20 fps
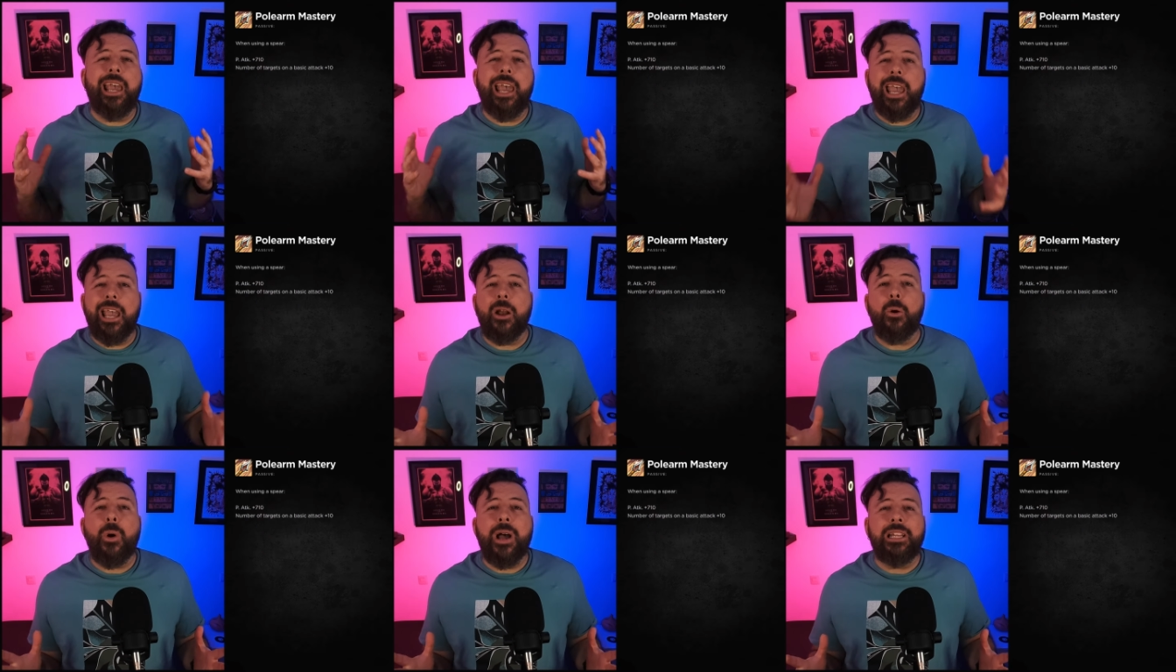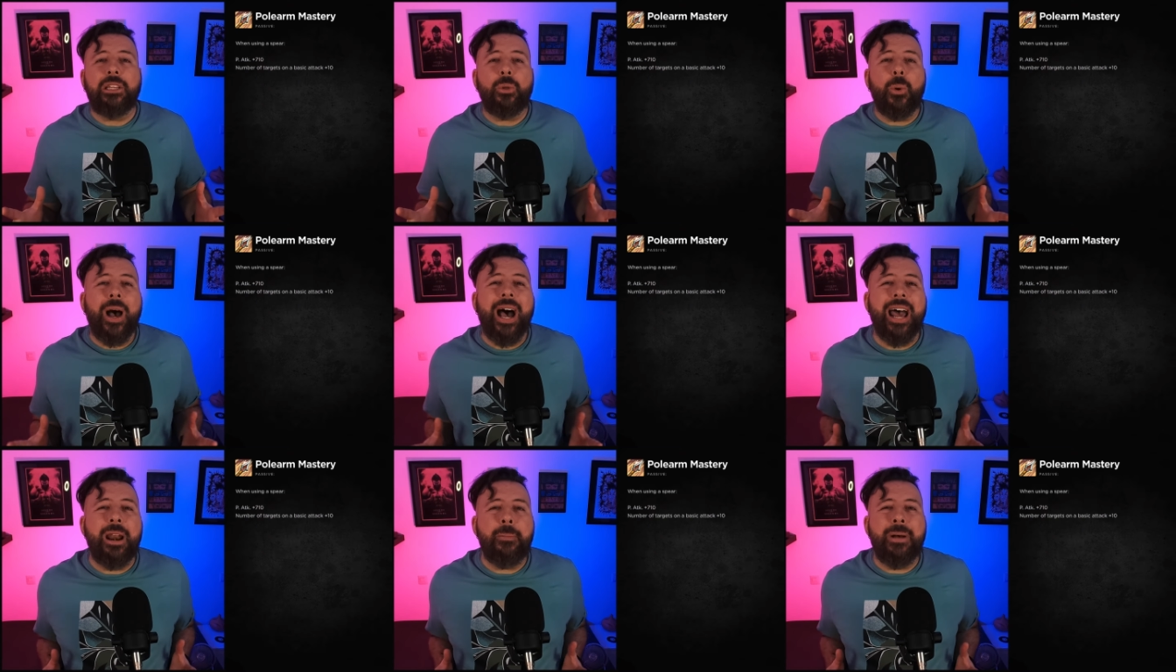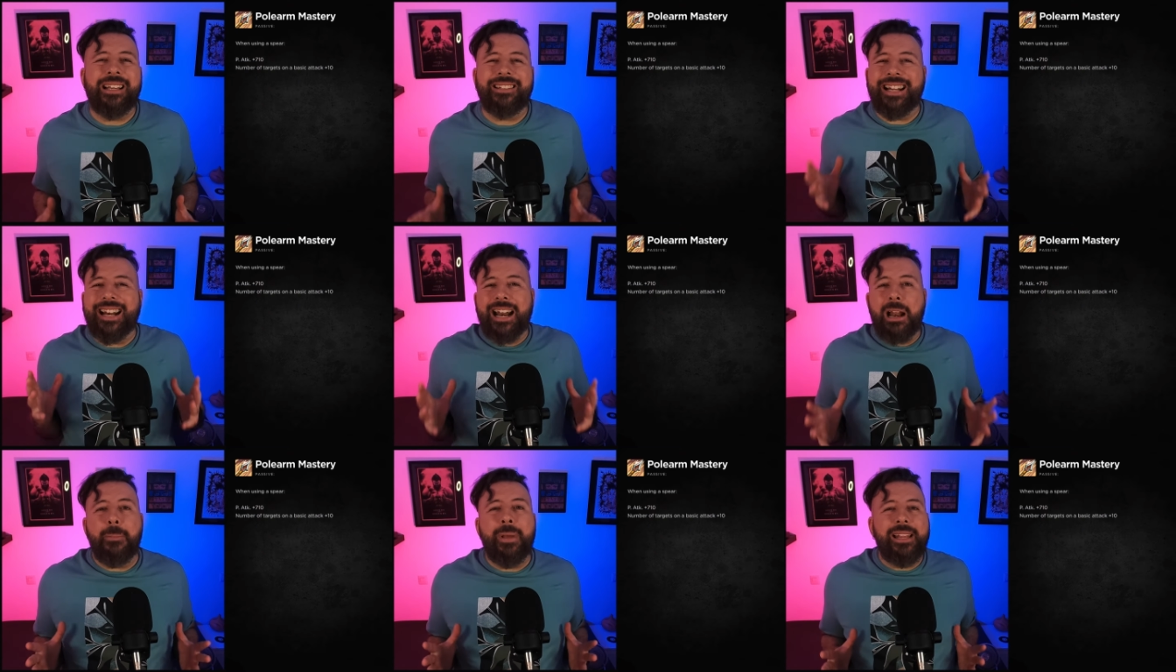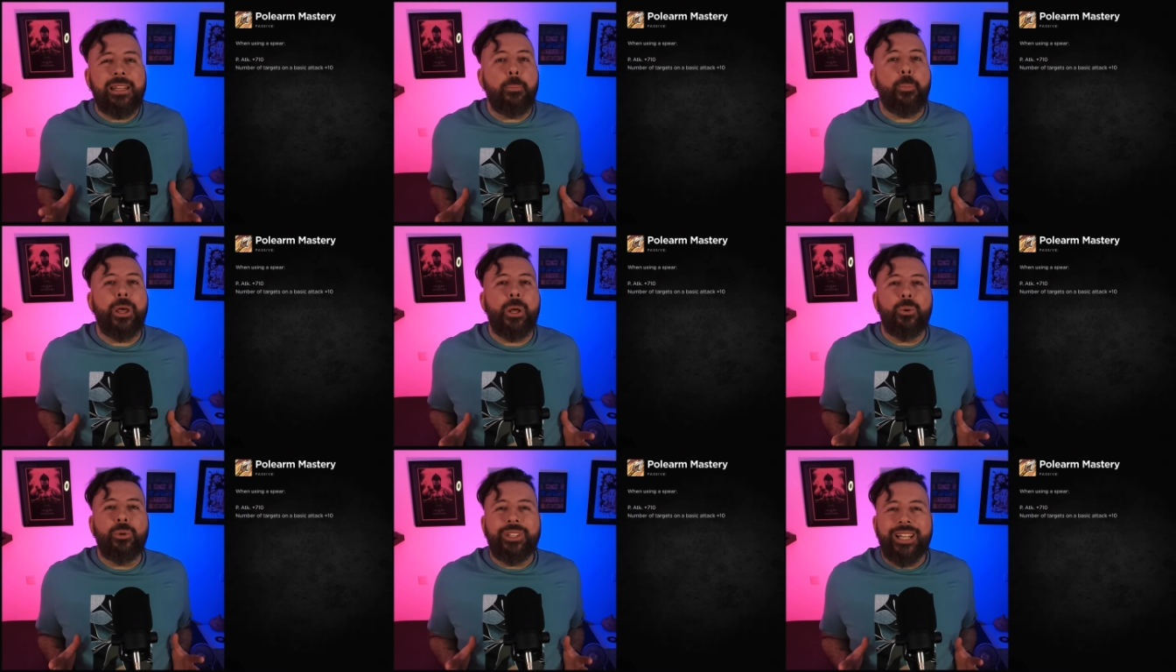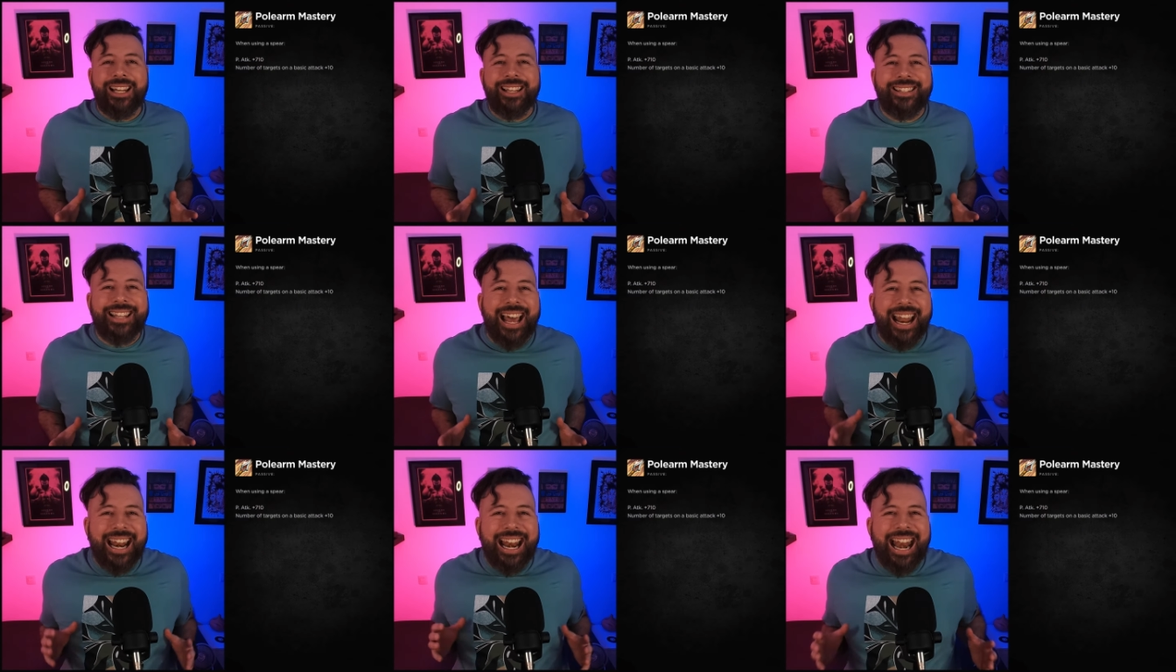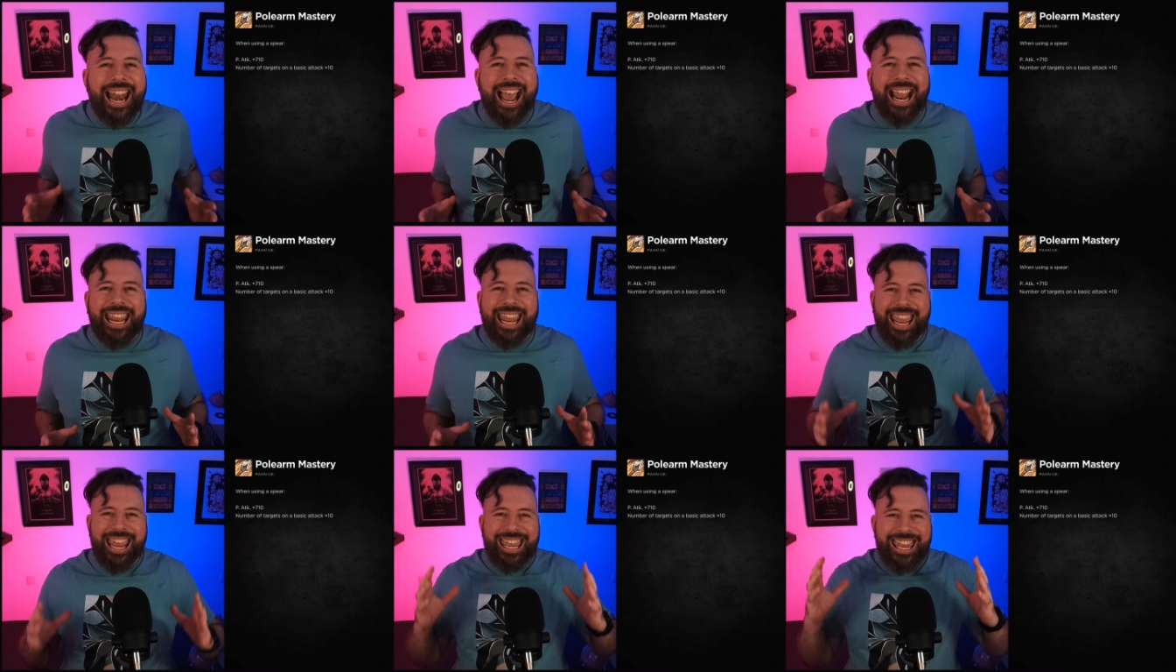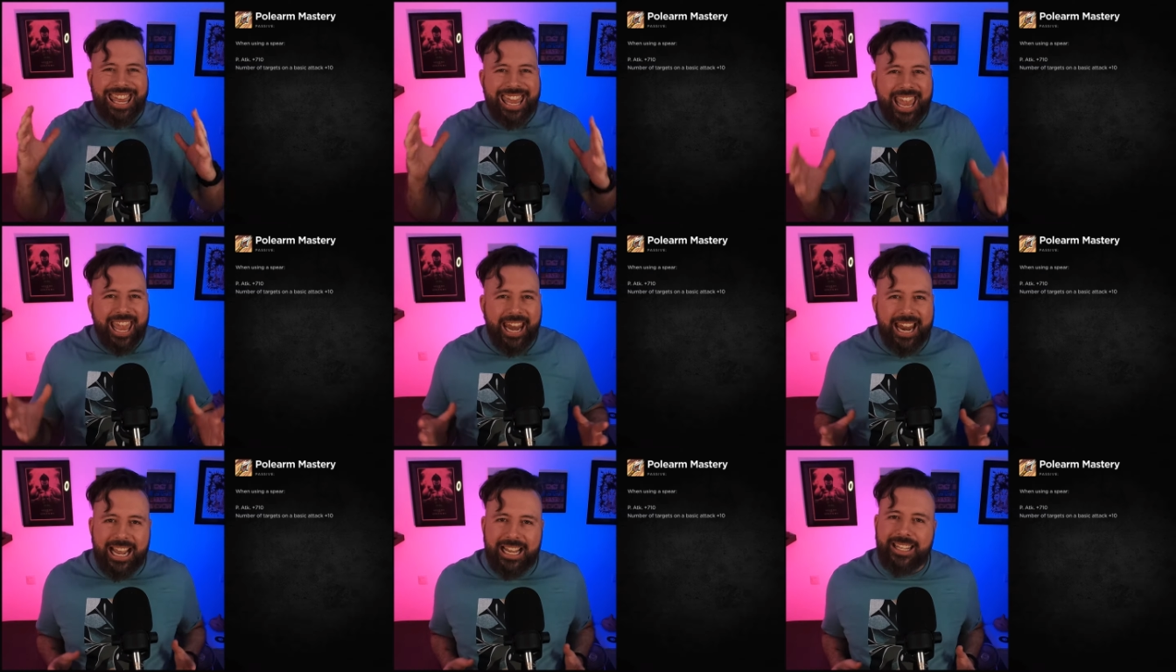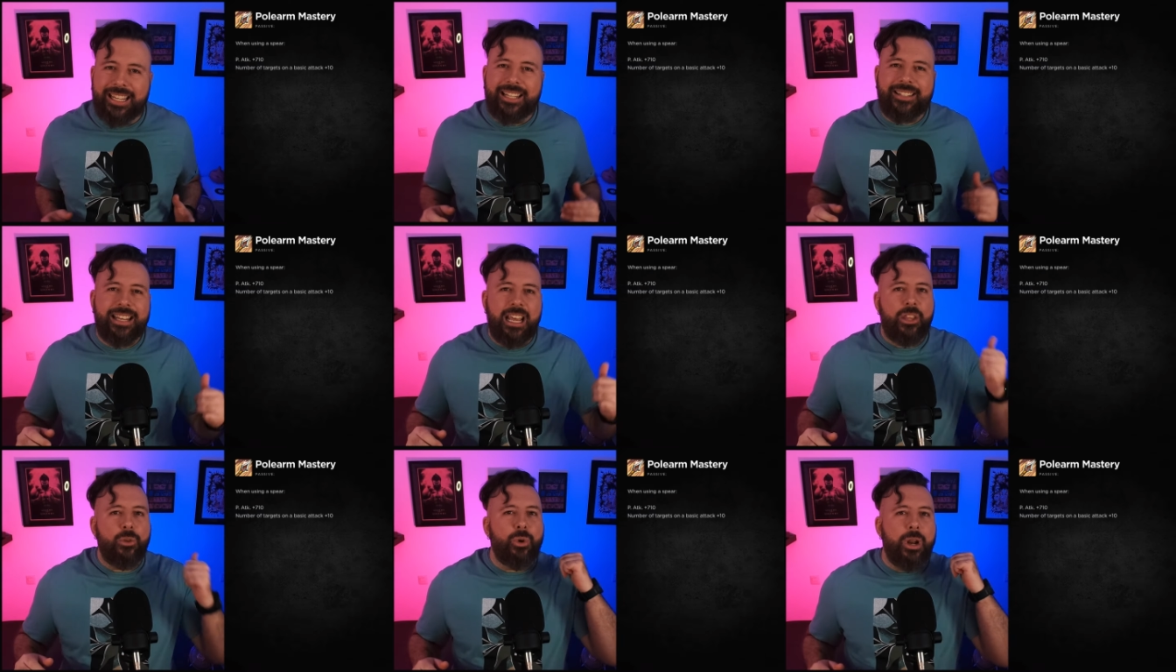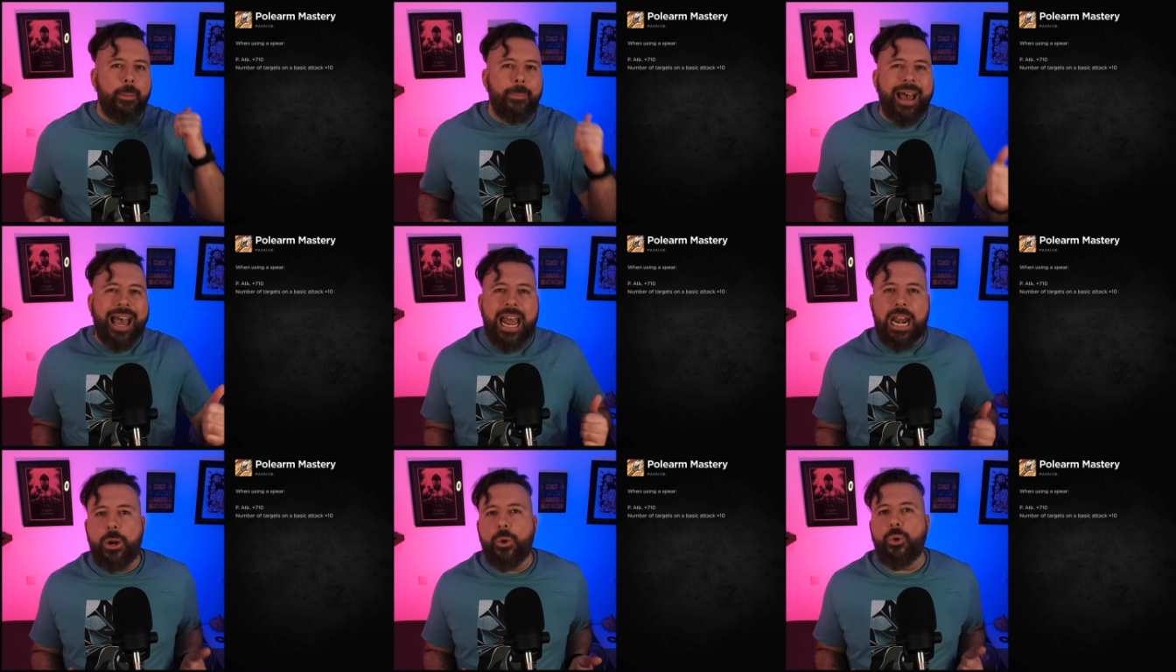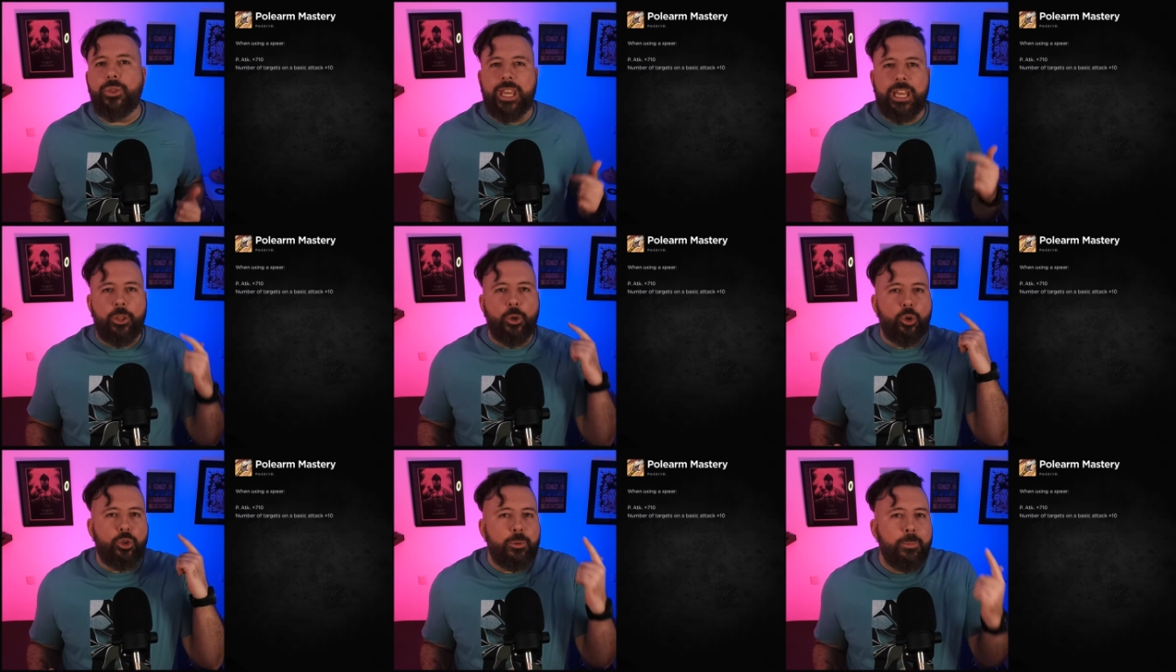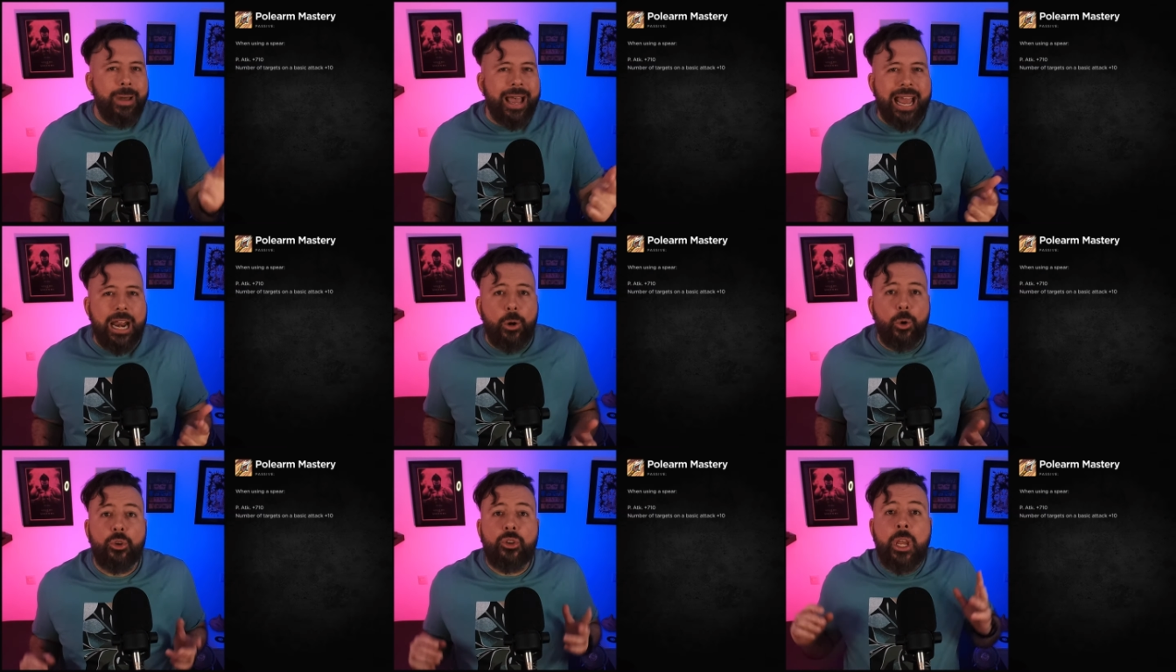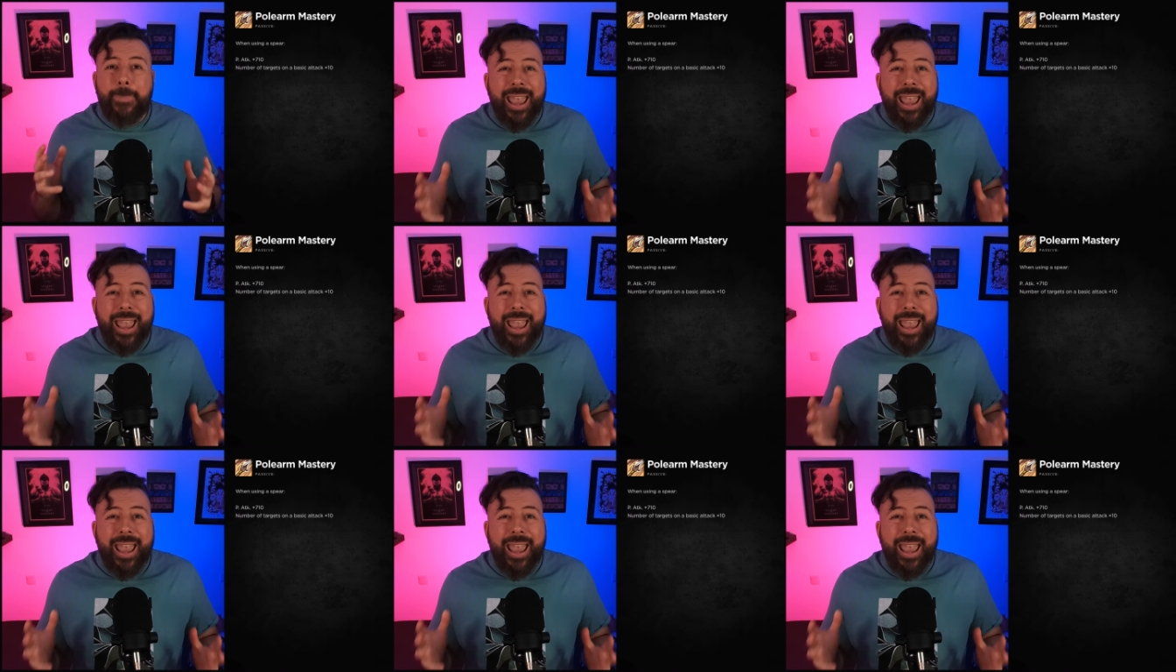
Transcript: En cuanto a armas, realmente pueden utilizar la que quieran, ya sea de una mano, de dos manos,